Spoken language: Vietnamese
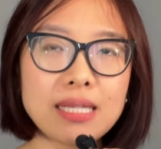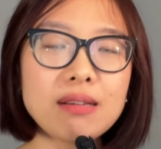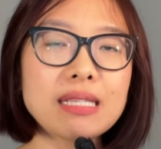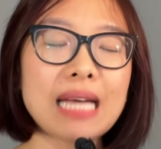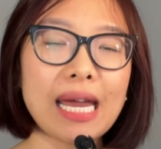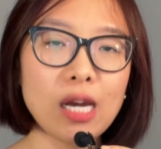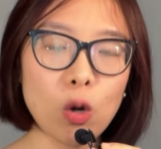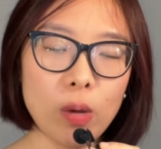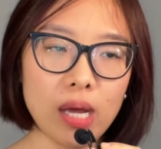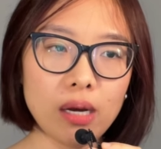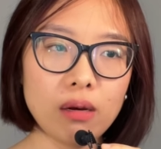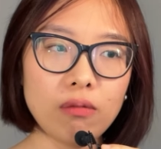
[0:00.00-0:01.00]
Cái sự
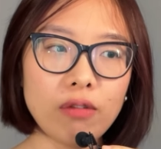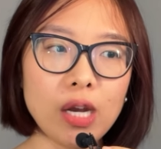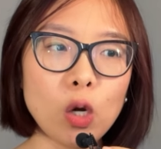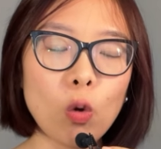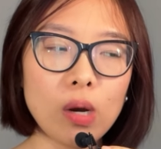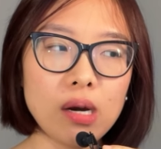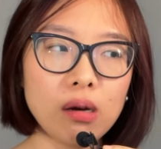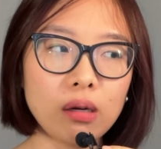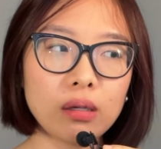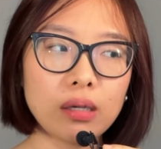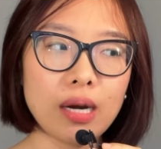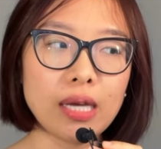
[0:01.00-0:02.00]
rèn luyện về nội
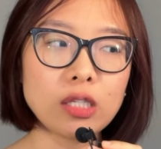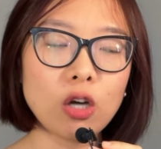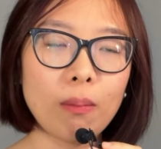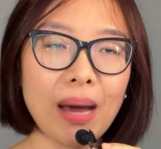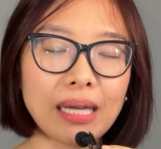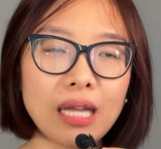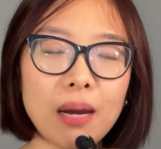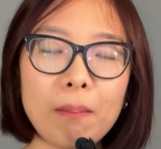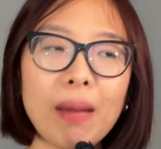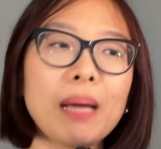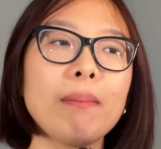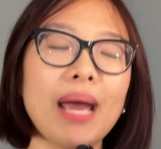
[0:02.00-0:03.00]
lực để cho bản
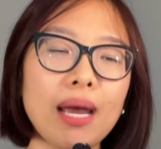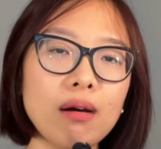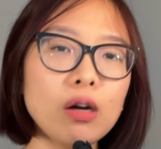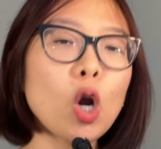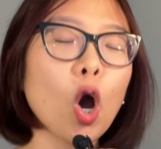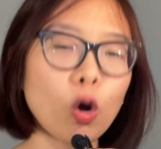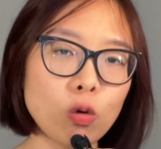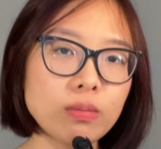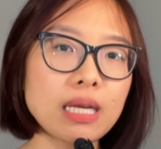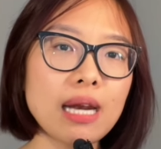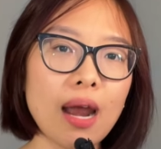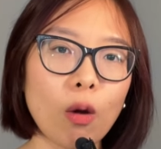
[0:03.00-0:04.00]
thân mạnh mẽ hơn
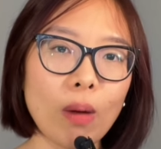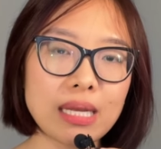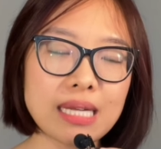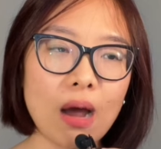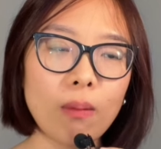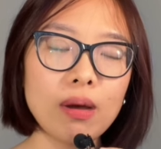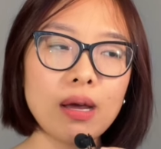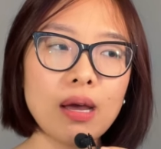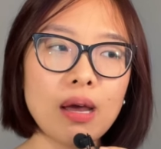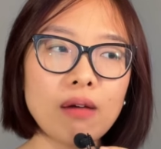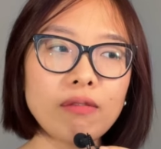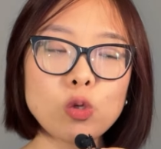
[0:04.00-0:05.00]
nó cũng rất là quan trọng.
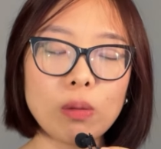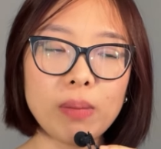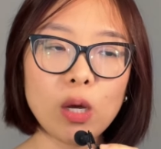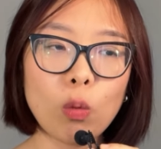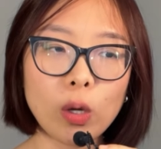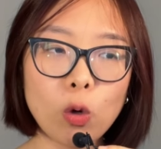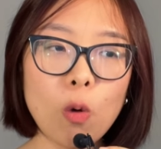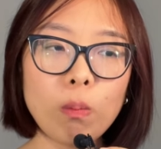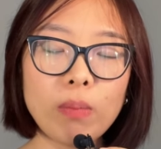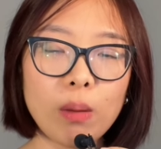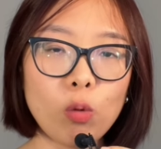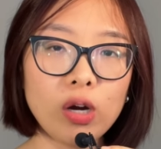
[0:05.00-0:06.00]
Cái sự chuẩn bị cuối
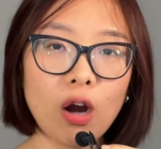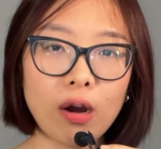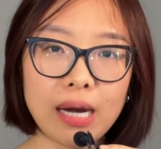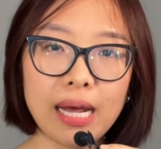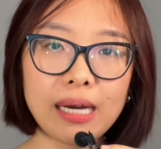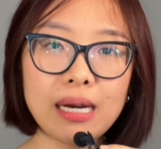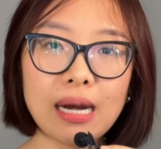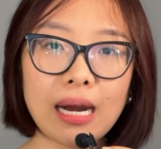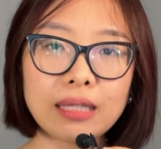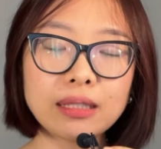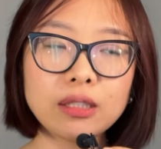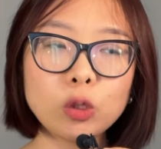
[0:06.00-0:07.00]
cùng mình muốn nói
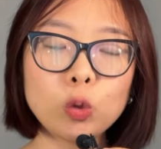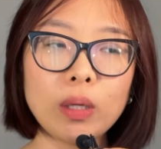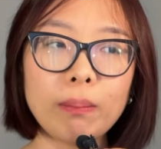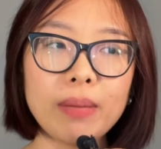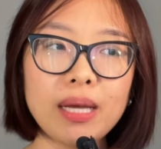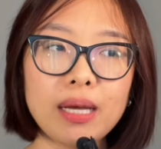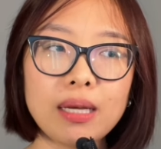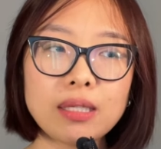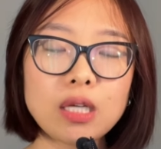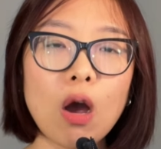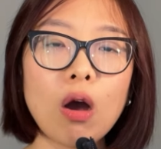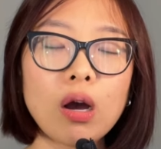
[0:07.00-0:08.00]
đến là sự chuẩn
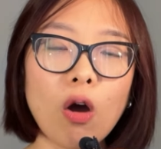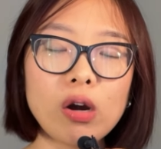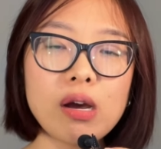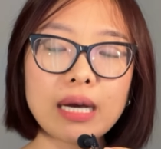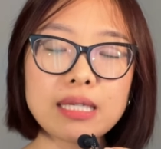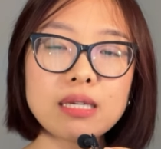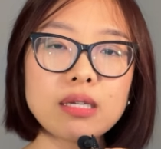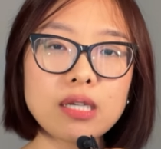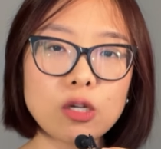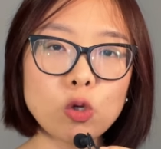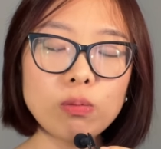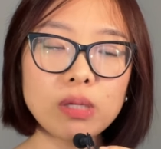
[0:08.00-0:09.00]
bị để có được cái
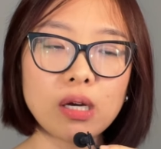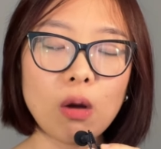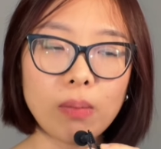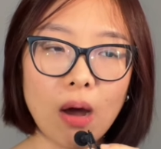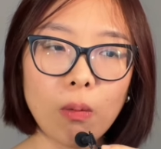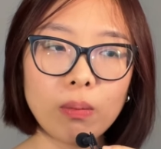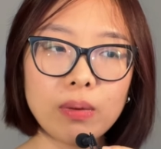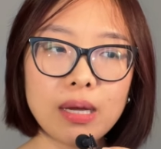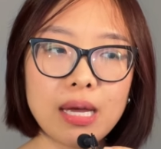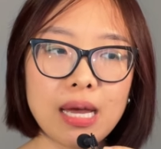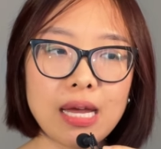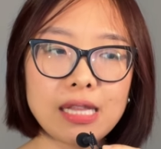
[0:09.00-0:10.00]
sự trợ giúp từ cộng đồng.
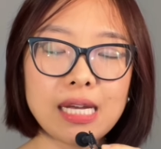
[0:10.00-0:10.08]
